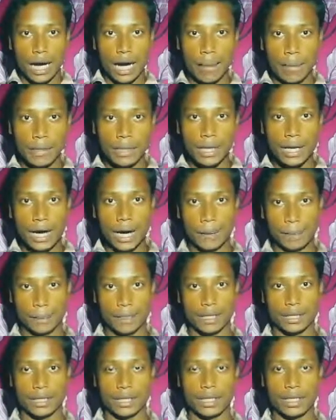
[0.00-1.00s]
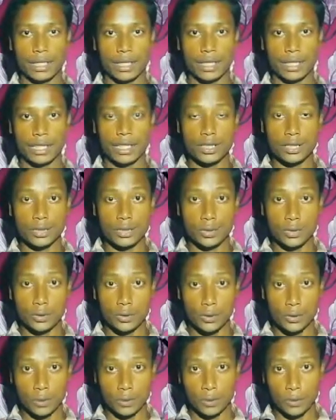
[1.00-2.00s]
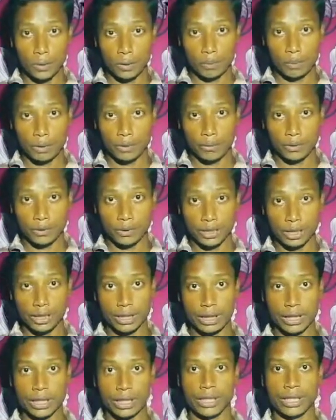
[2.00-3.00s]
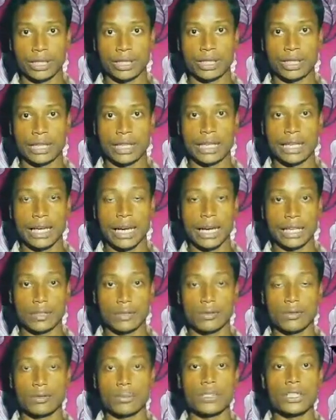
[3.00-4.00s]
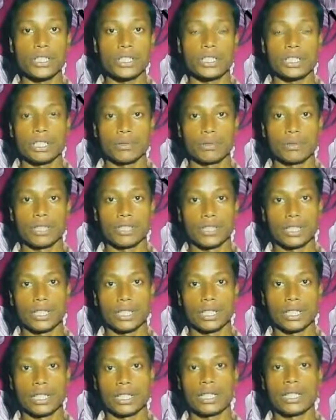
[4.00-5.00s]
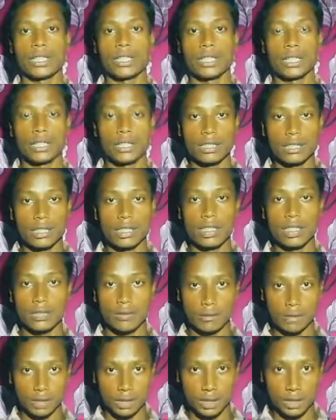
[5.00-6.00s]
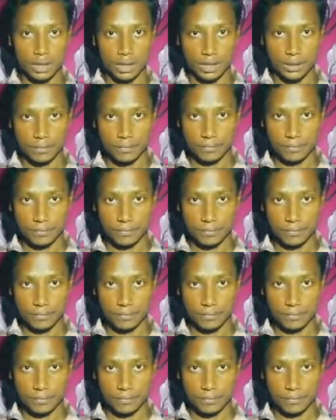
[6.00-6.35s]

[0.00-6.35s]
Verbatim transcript: আমি আপনাদের একটি ছোট্ট গল্পের মধ্যে দিয়ে এই আত্মবিশ্বাস বিষয়টিকে ক্লিয়ার করে দিচ্ছি